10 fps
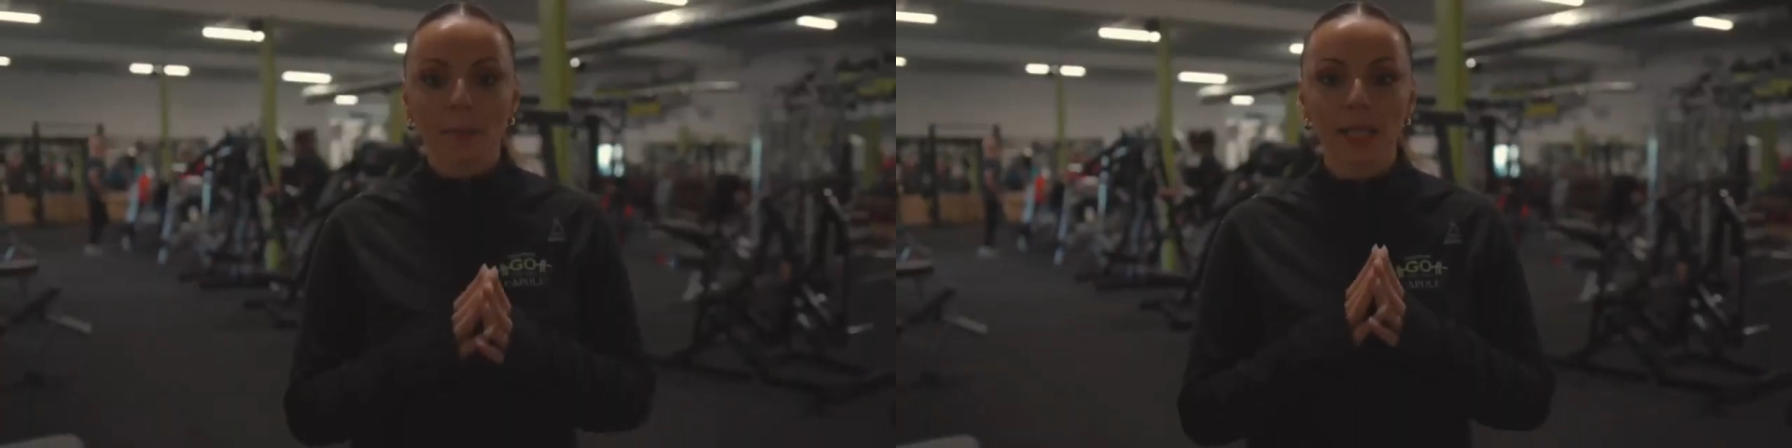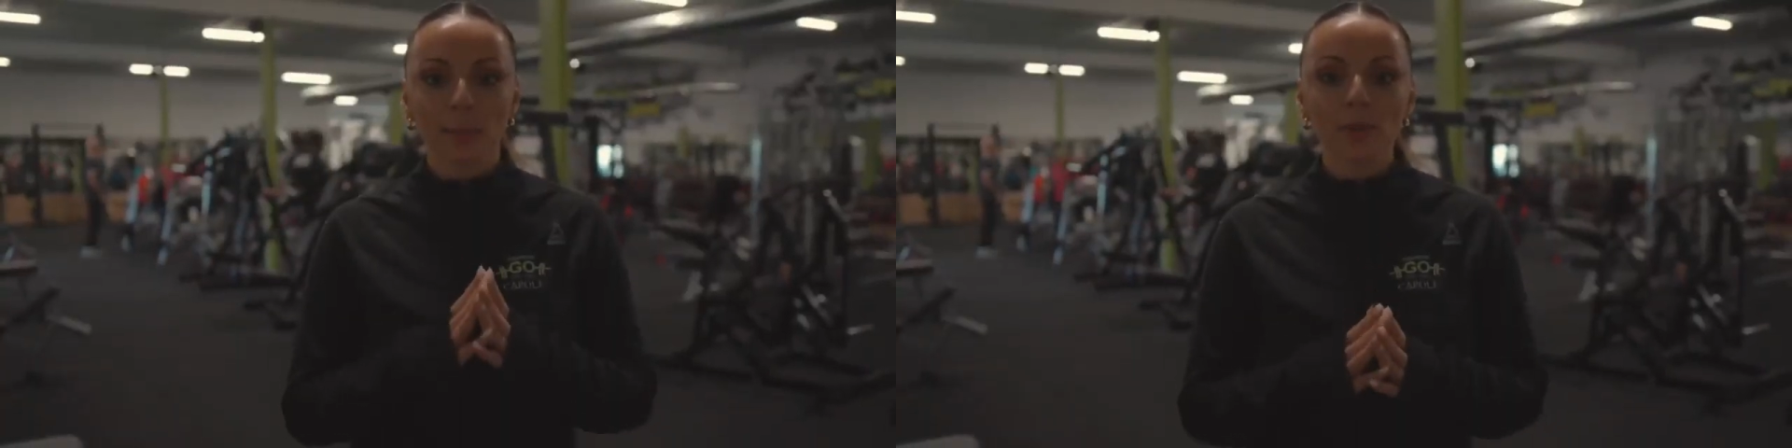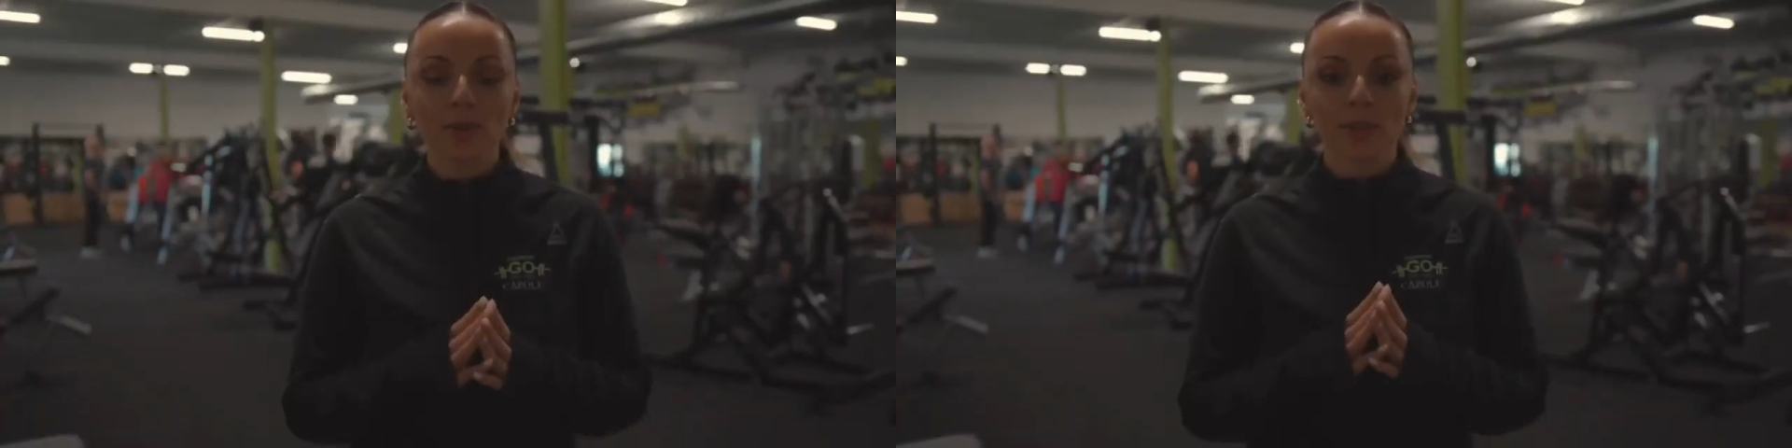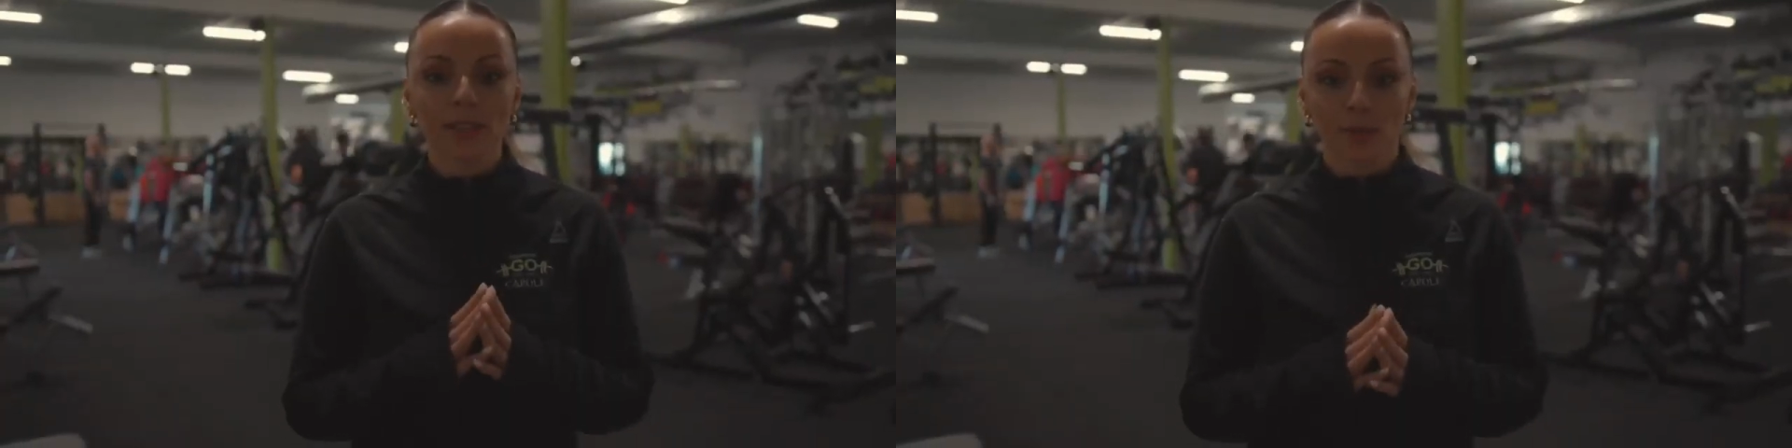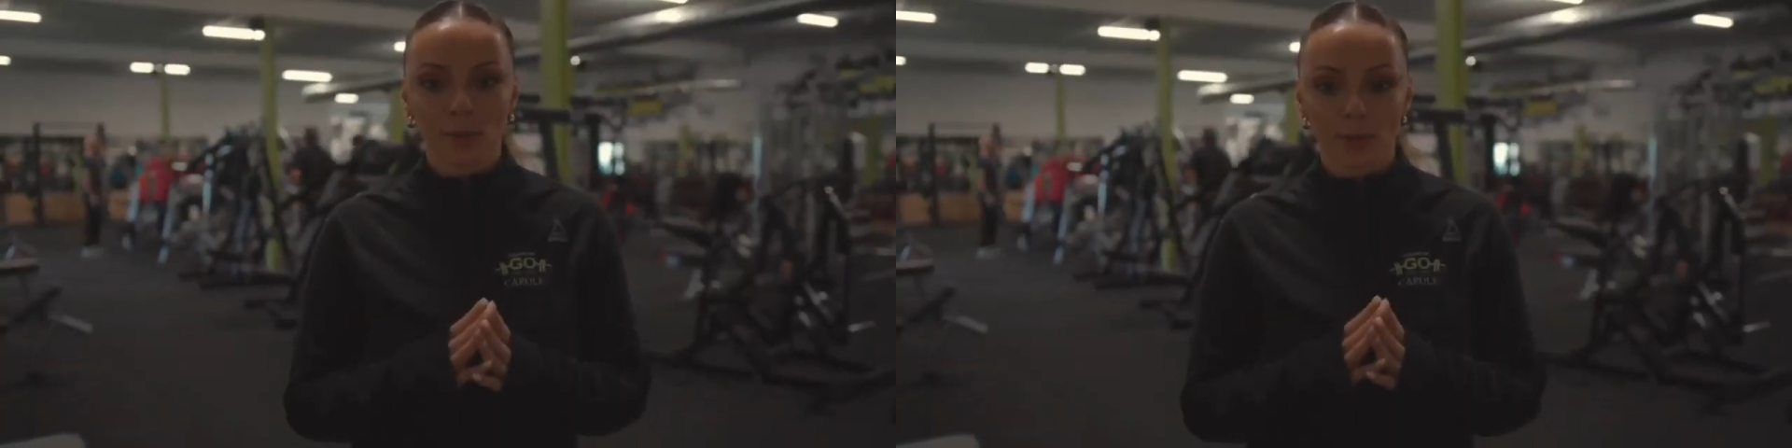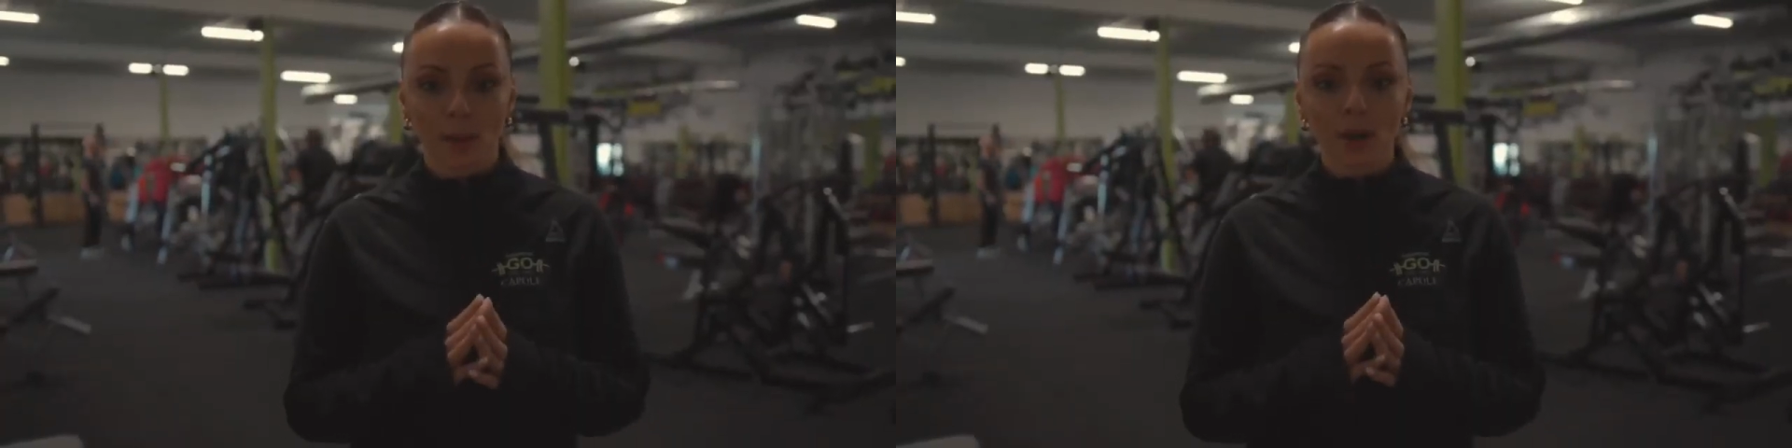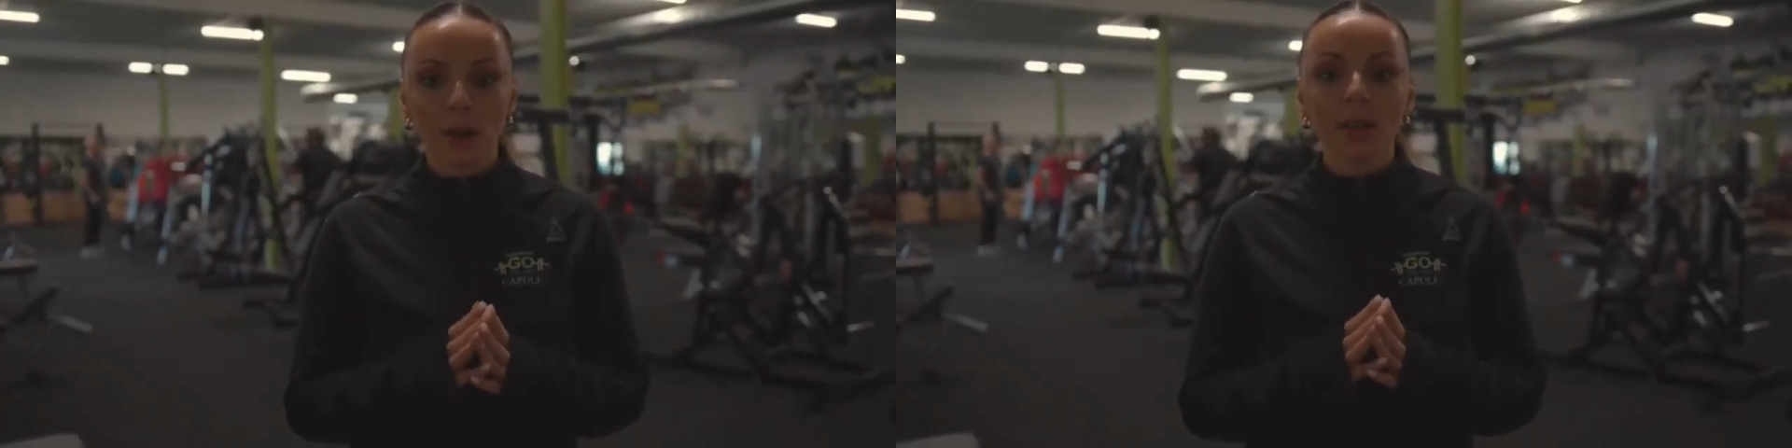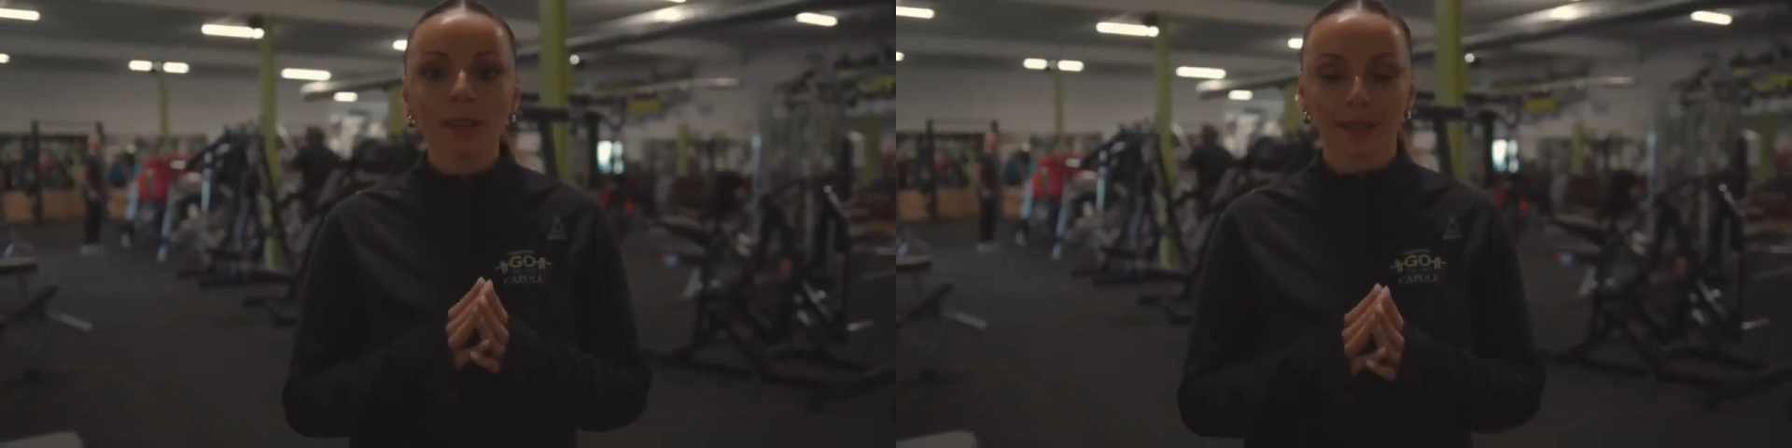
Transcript: Bien plus qu'une salle de sport,